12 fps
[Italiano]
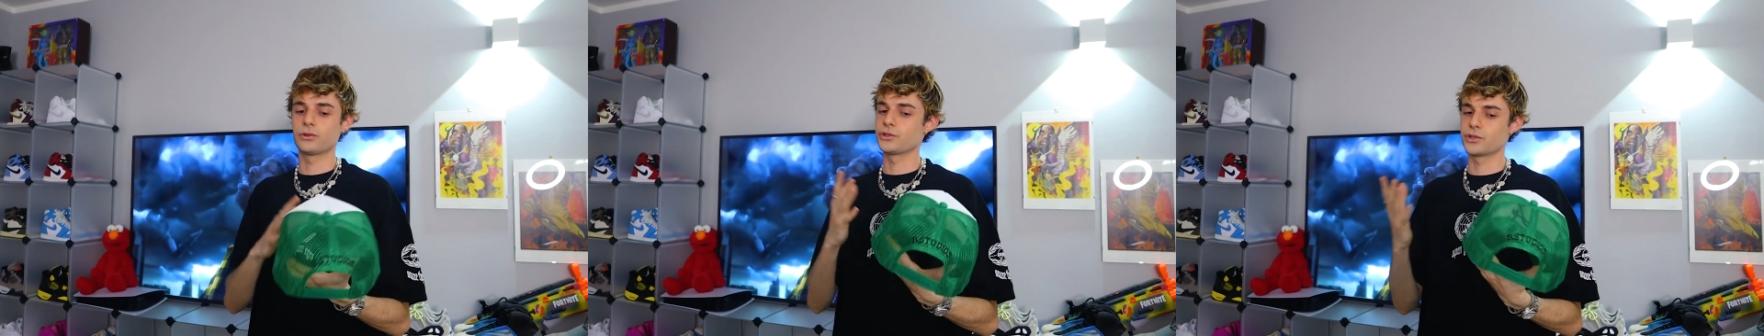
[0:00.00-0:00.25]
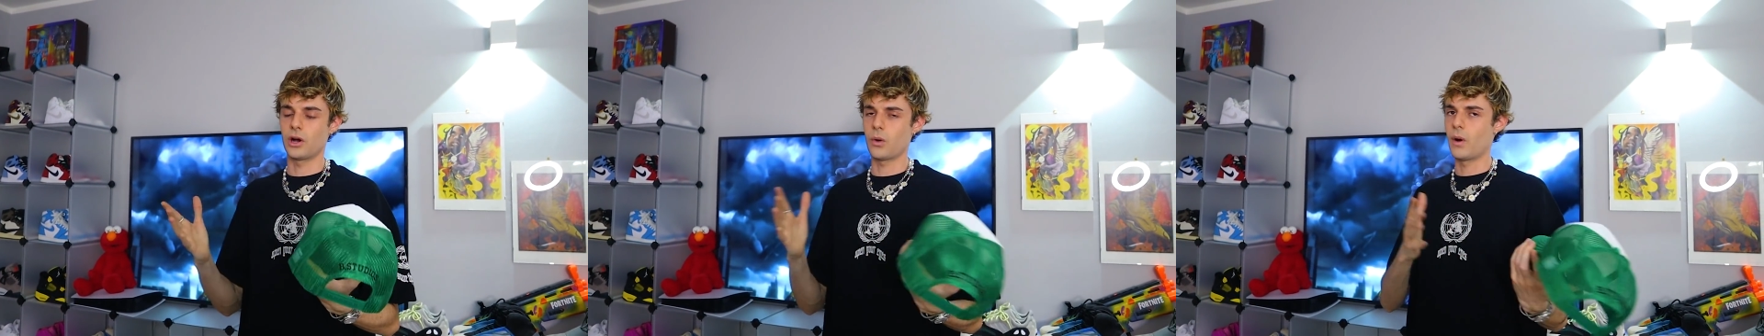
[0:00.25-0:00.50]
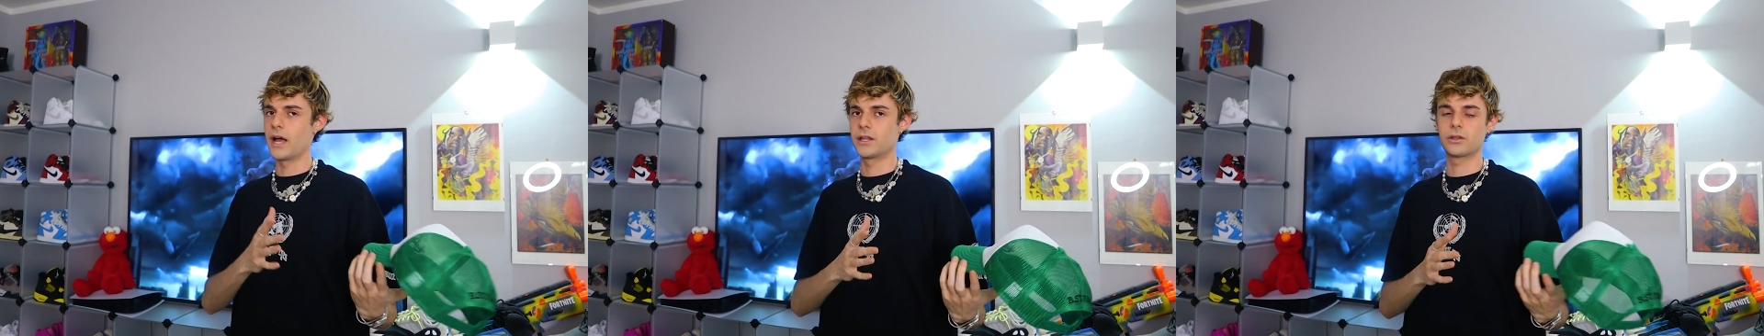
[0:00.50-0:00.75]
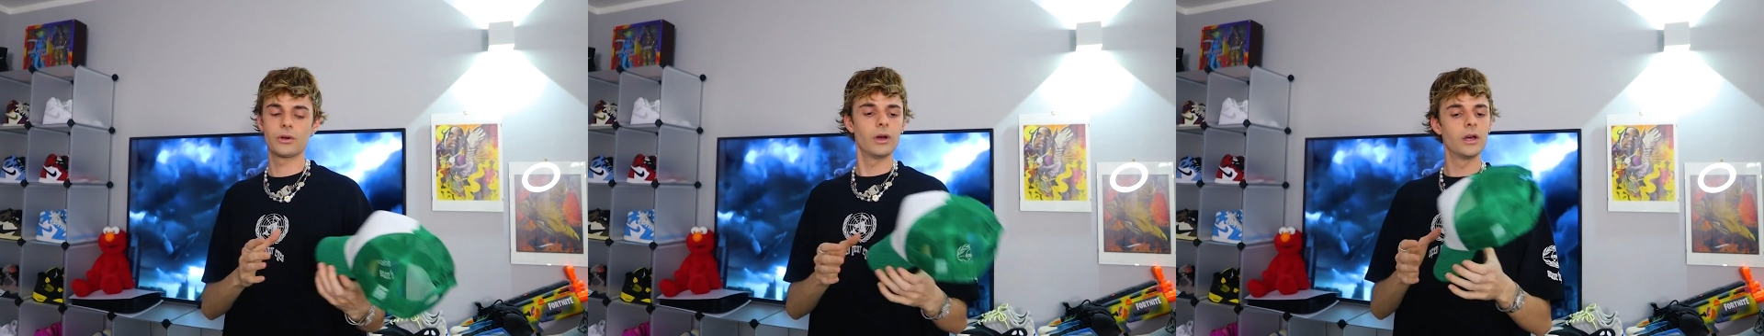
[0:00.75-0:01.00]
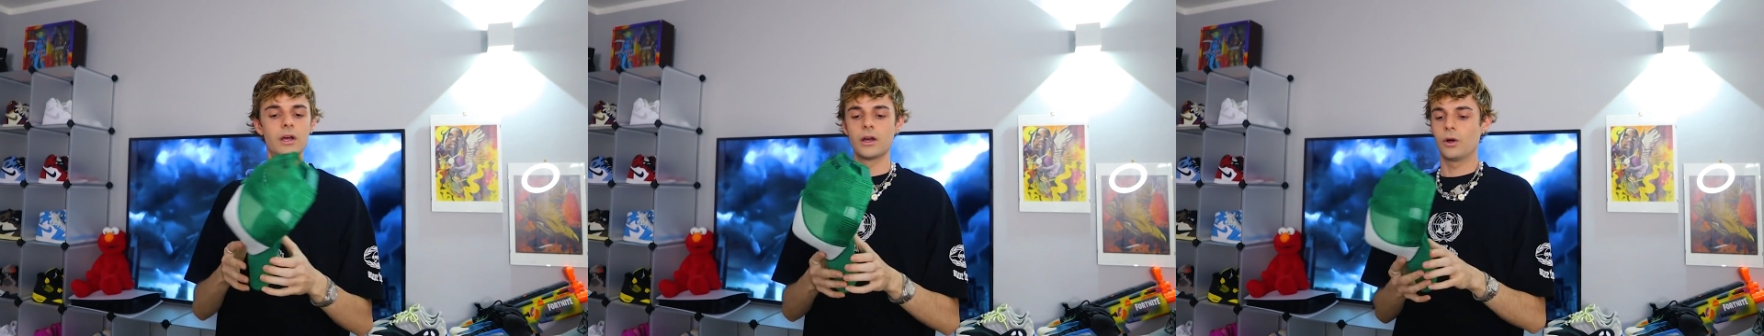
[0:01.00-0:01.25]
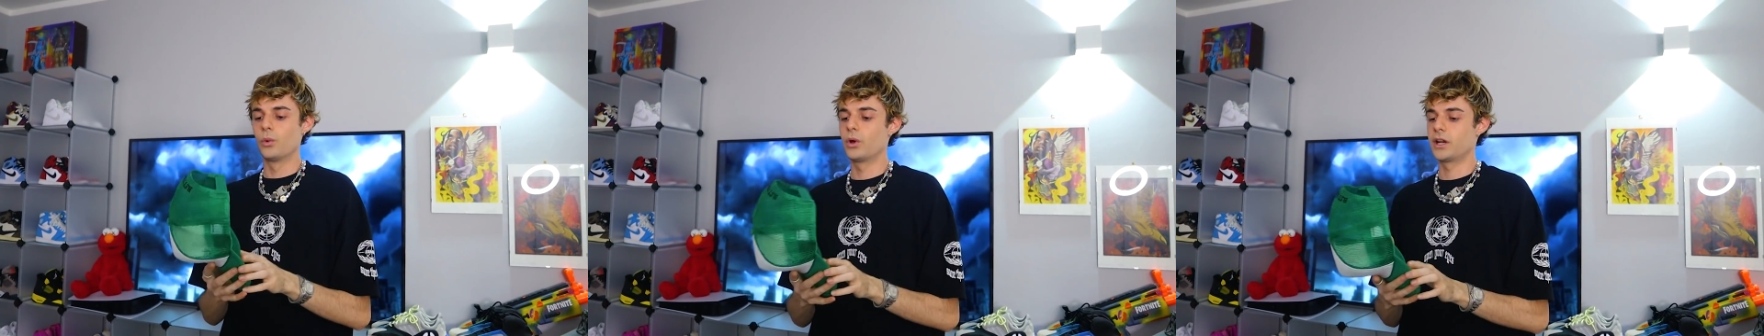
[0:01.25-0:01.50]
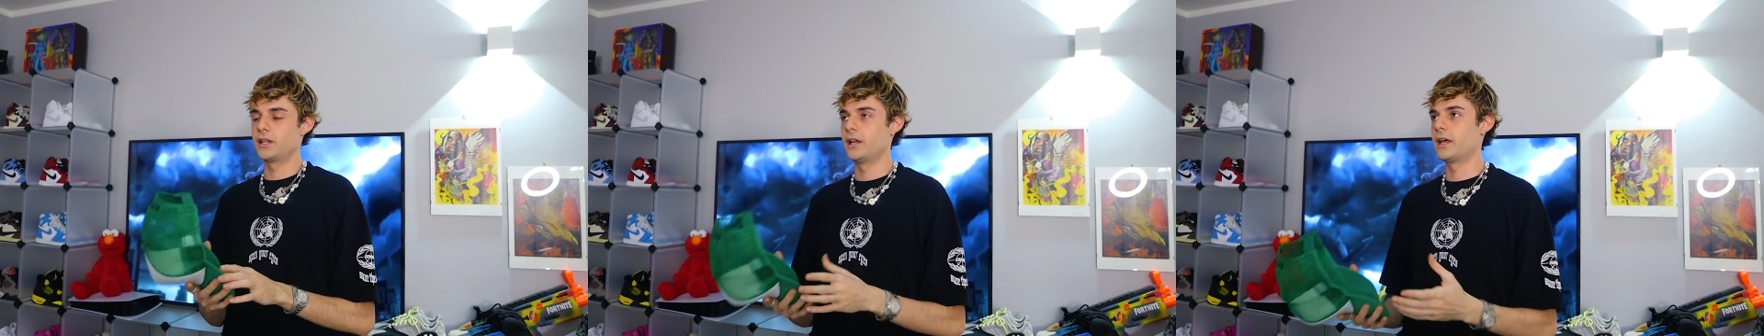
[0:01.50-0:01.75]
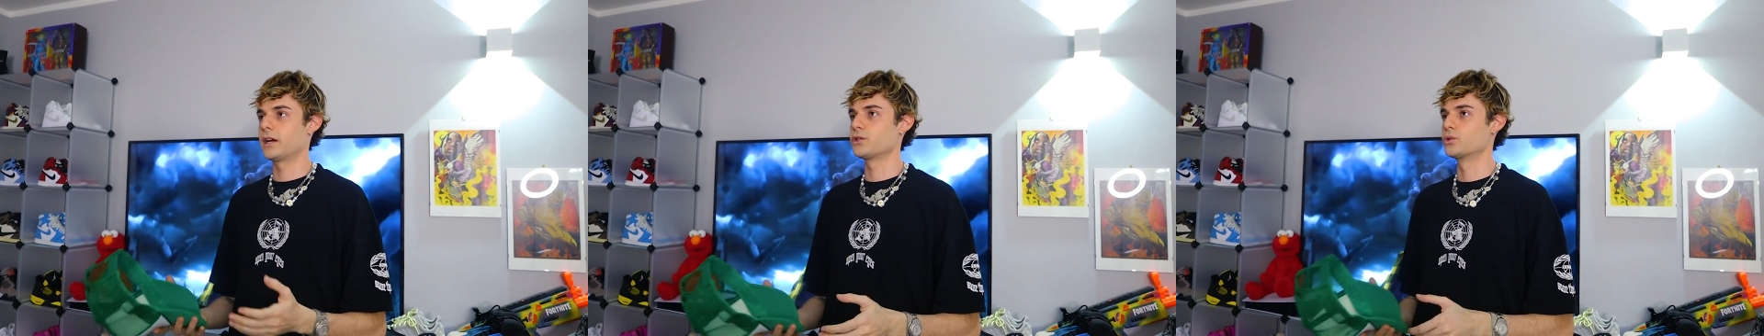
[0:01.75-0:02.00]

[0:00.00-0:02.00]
non so quanto, comunque retailerà